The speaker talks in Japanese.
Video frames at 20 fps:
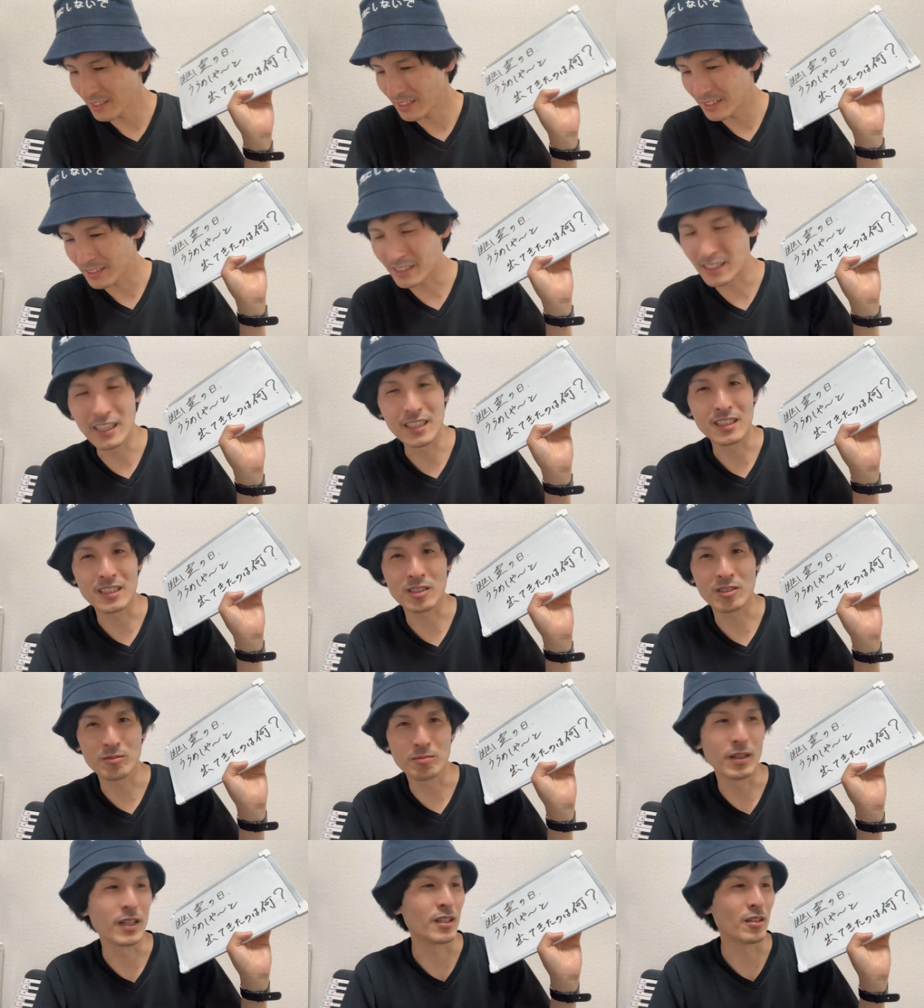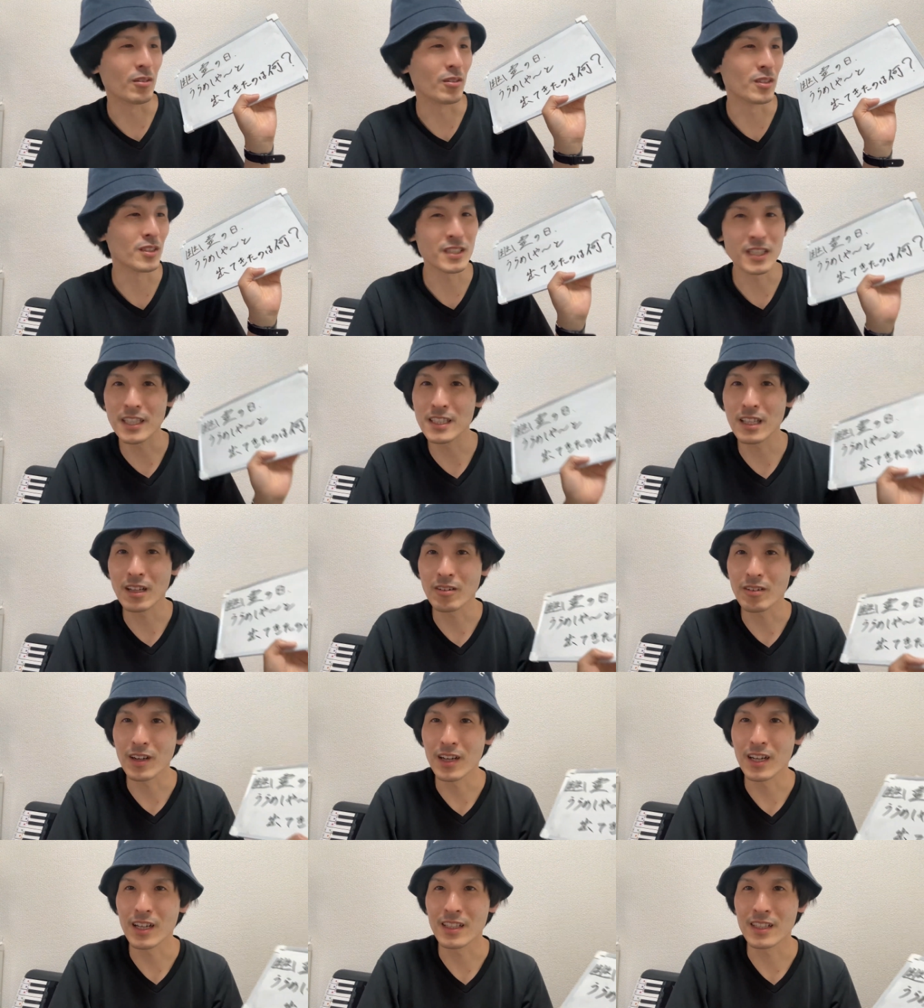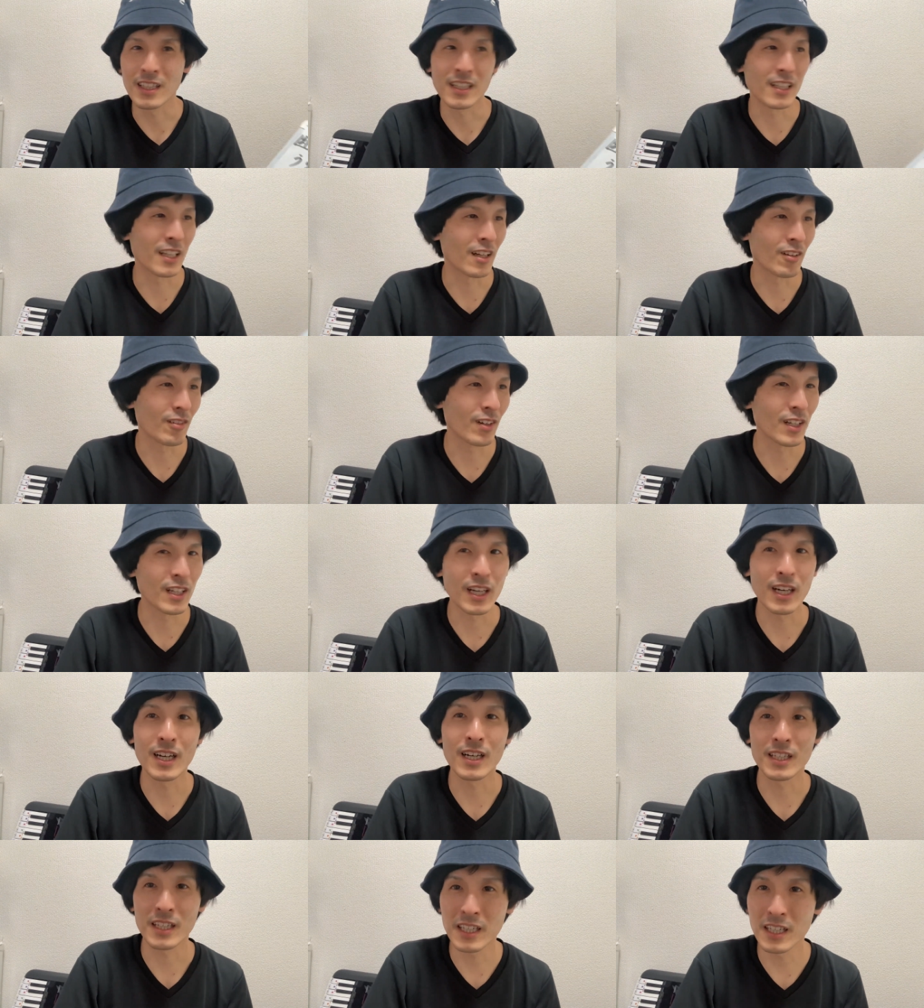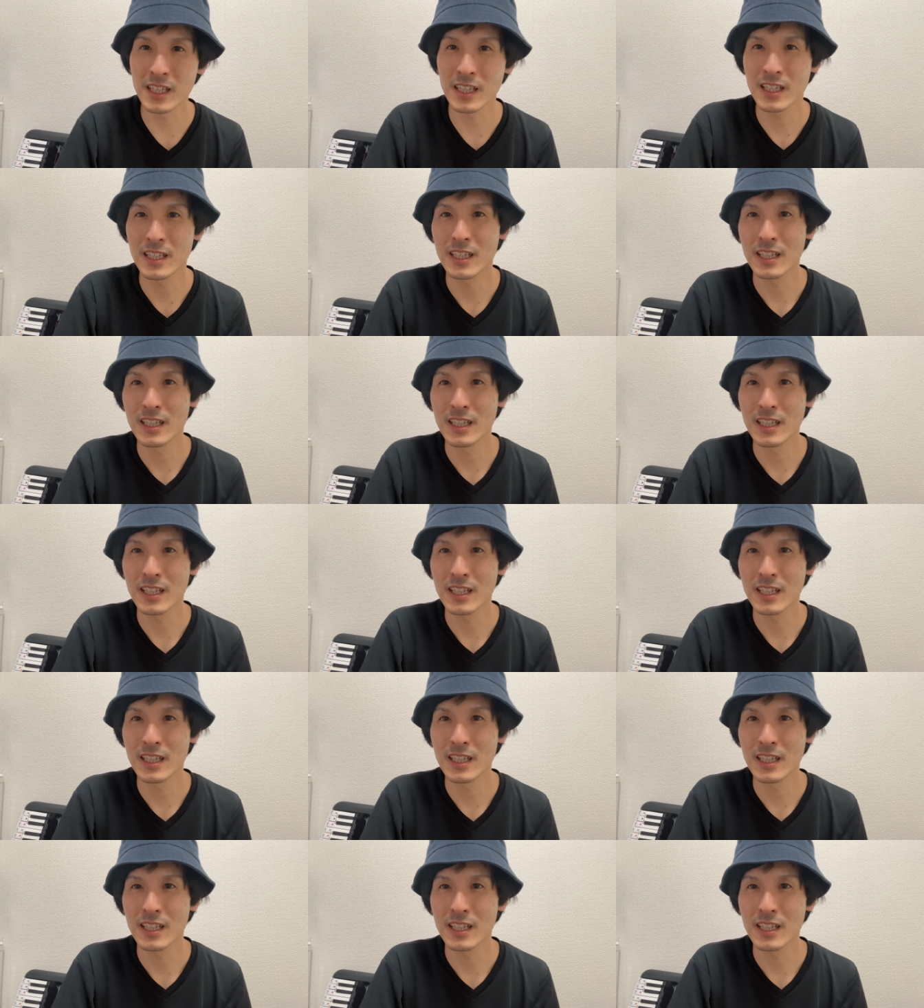チラシ配りをしていたのか、何なのか、なんかね、